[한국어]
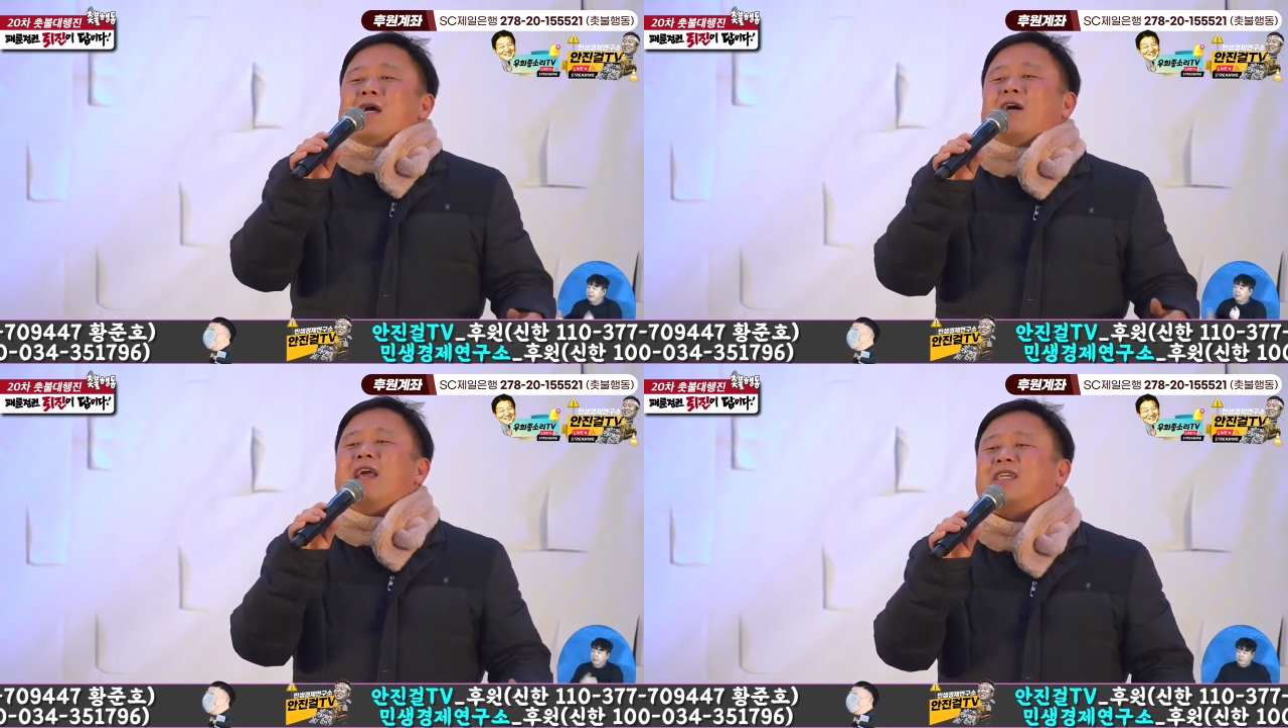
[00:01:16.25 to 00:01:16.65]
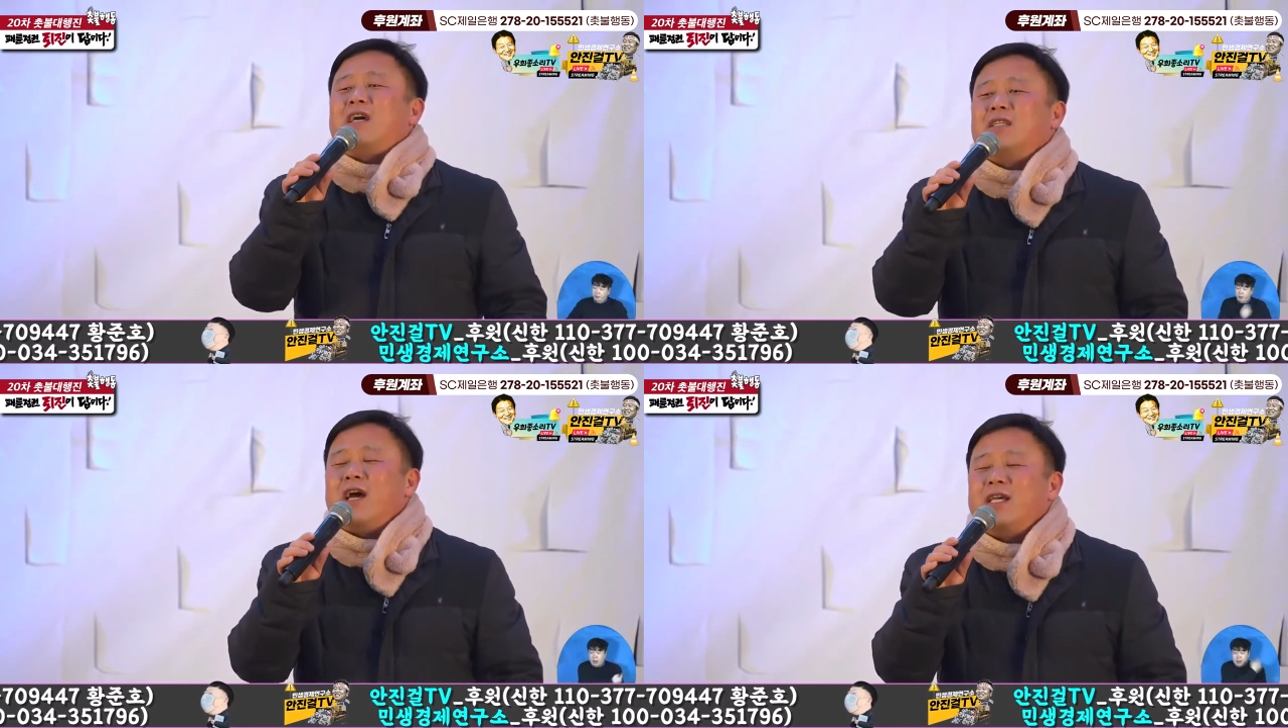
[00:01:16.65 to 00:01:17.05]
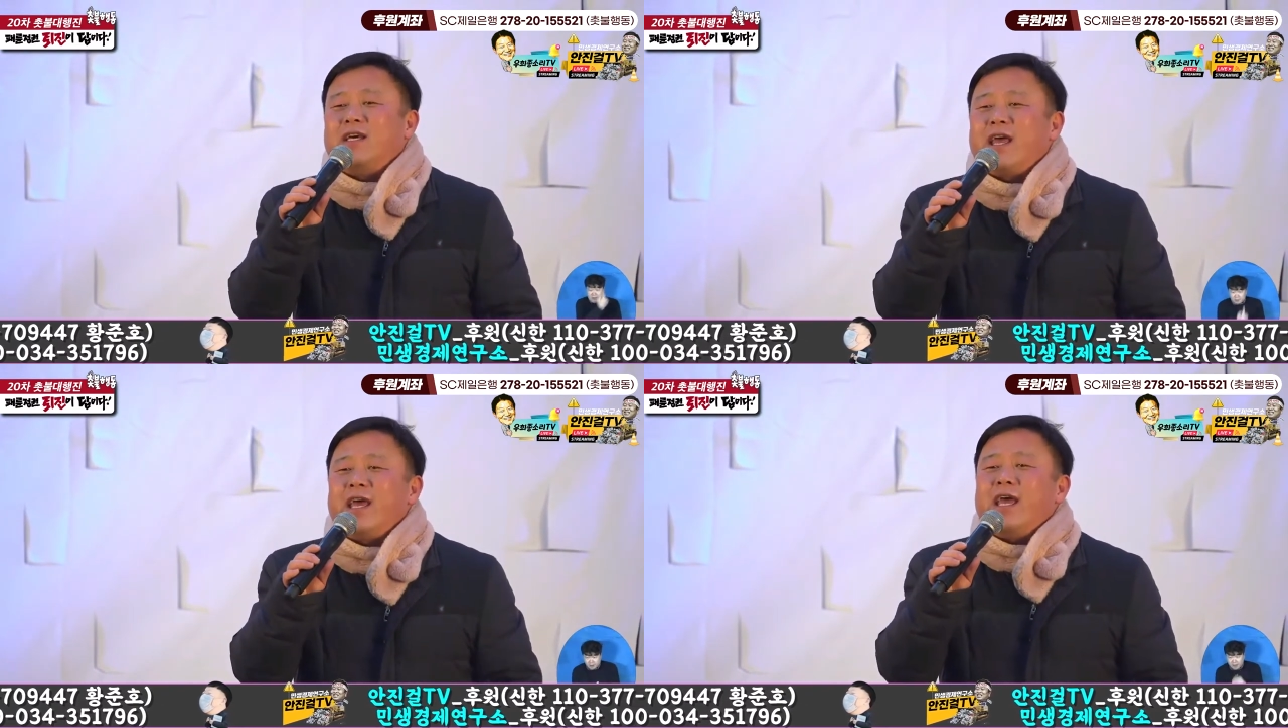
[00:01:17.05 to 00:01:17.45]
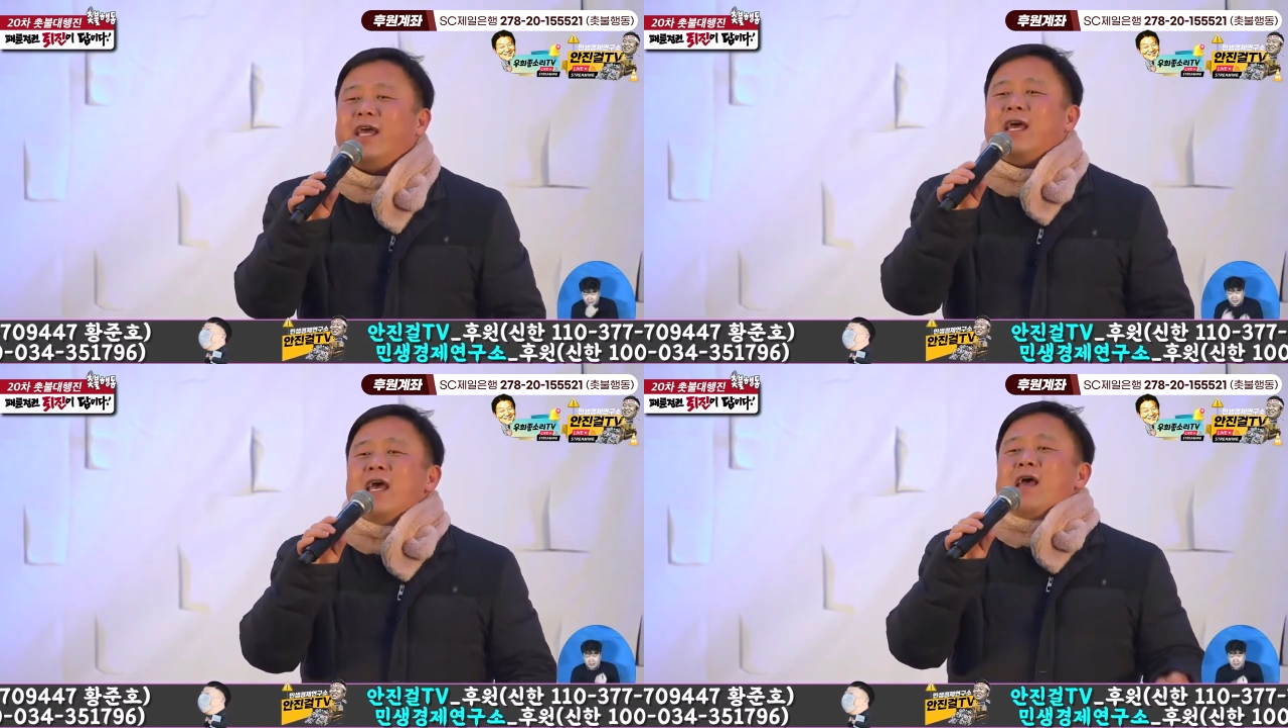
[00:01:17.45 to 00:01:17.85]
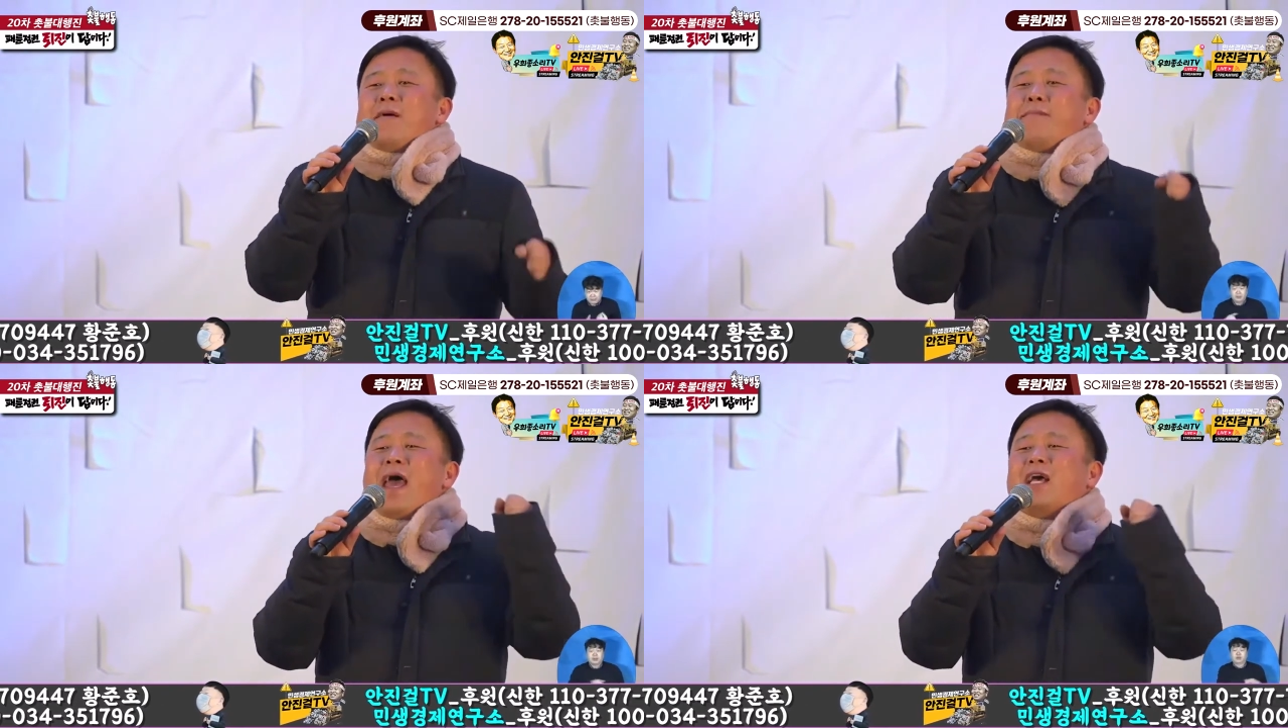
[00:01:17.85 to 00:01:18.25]
그래서 저희들이
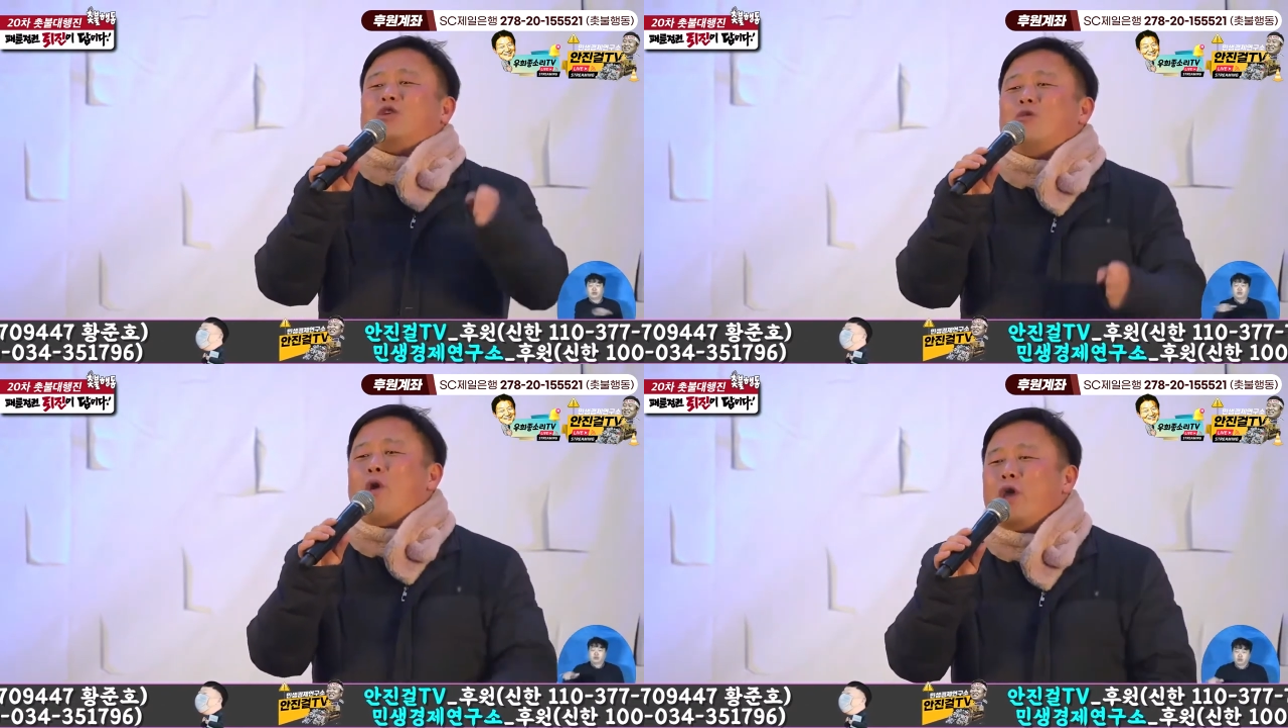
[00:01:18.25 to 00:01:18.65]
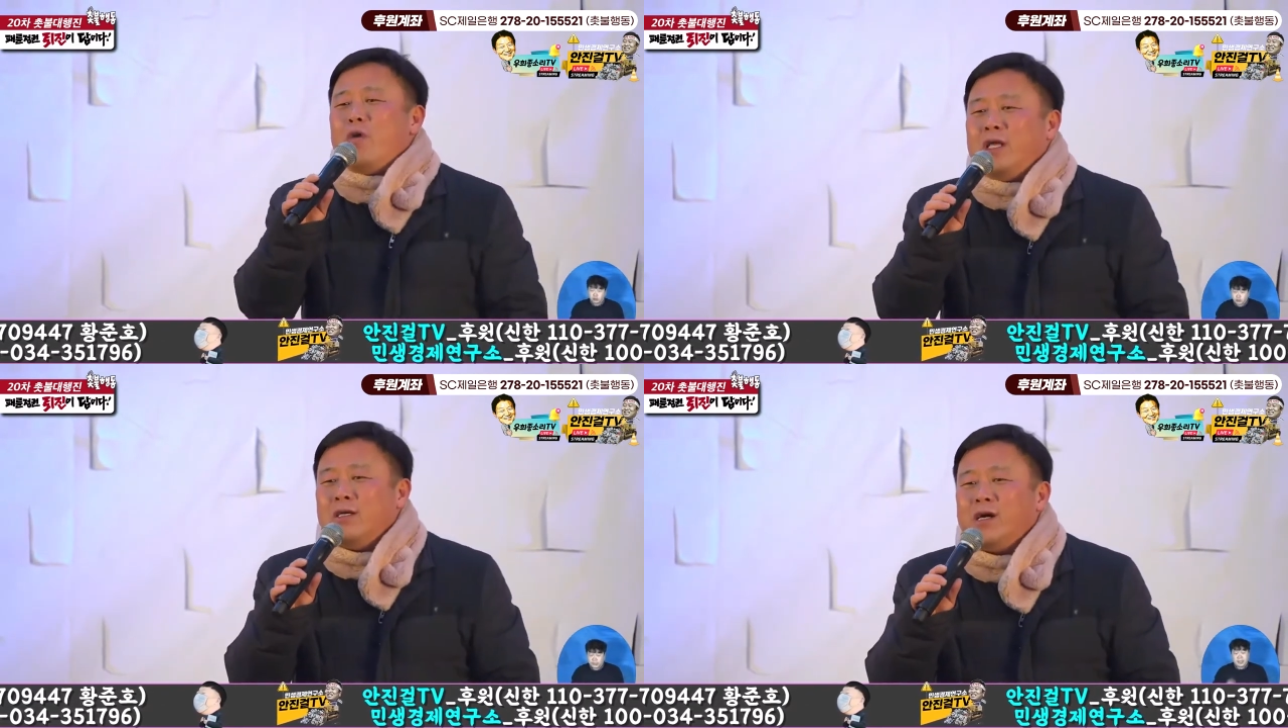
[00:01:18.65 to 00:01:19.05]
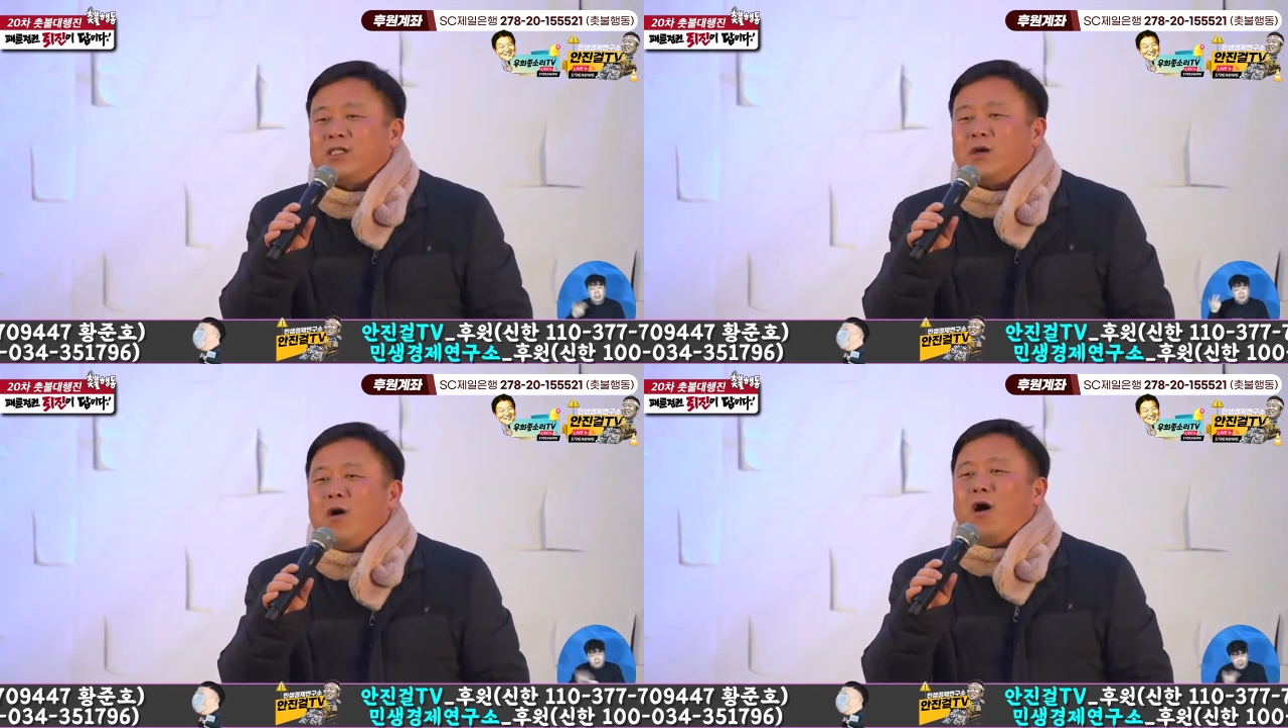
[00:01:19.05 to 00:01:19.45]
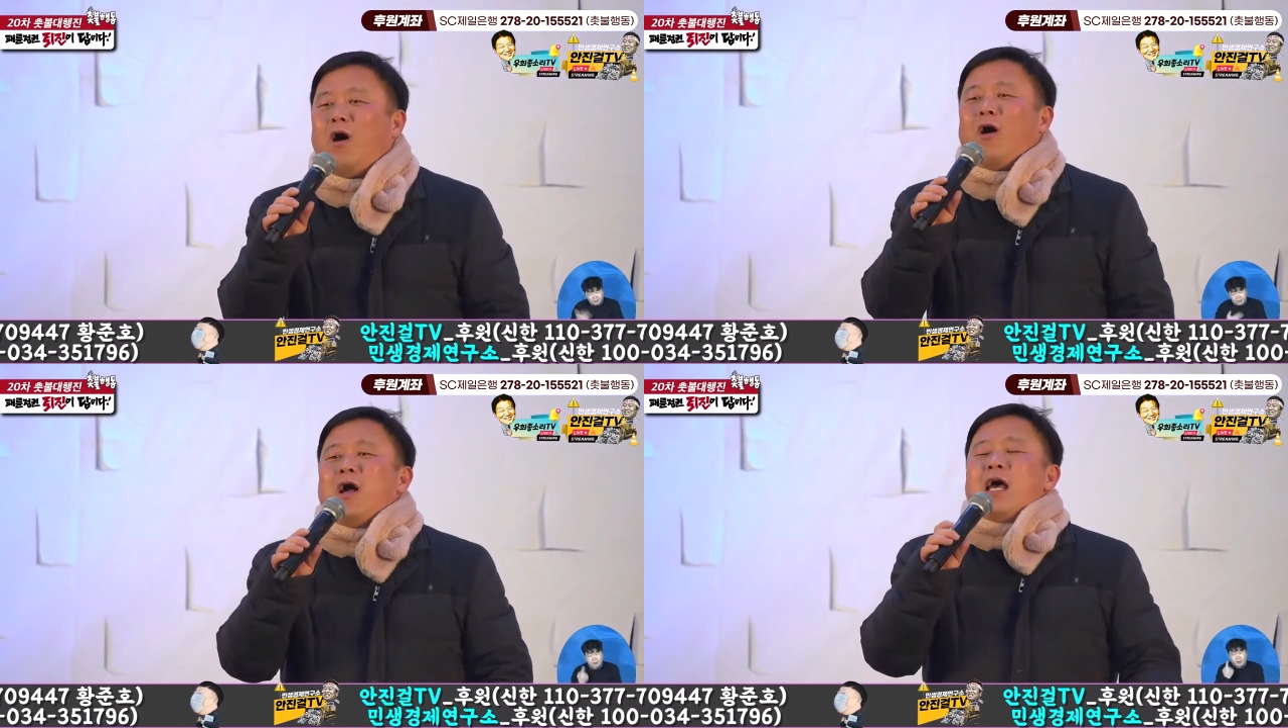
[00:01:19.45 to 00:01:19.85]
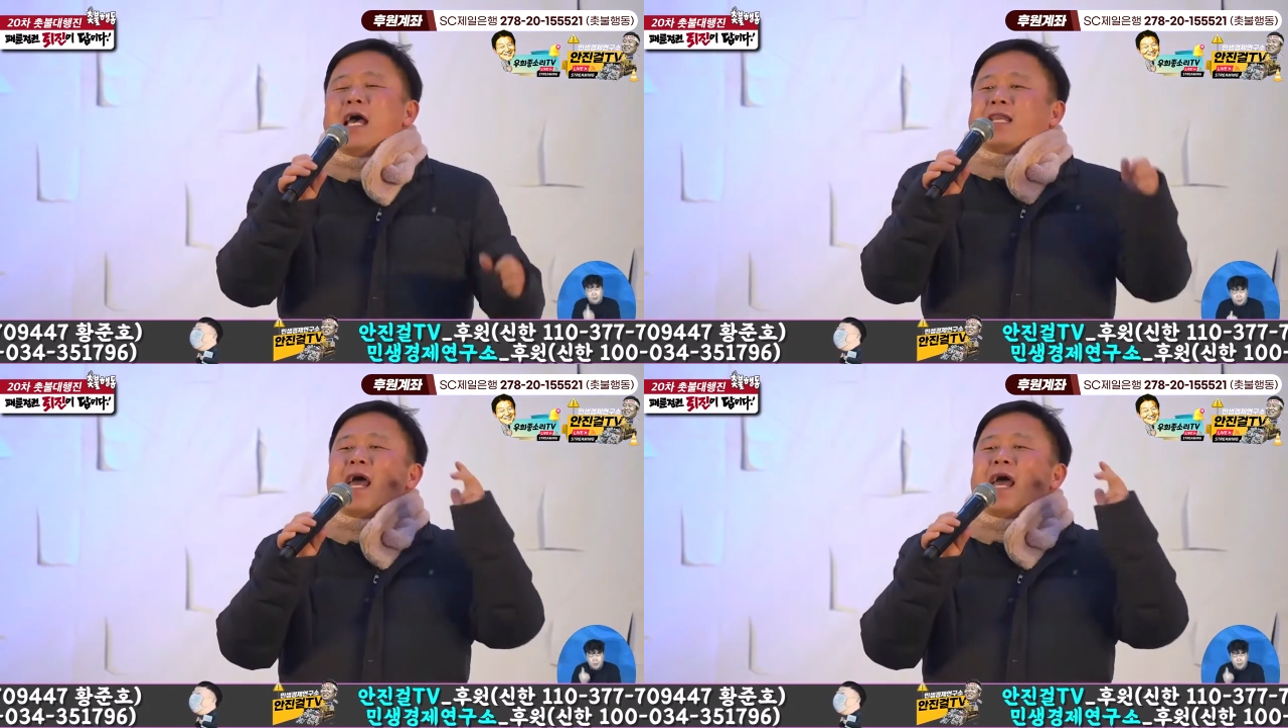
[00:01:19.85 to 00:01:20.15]
매주 모이고 있는 것이고,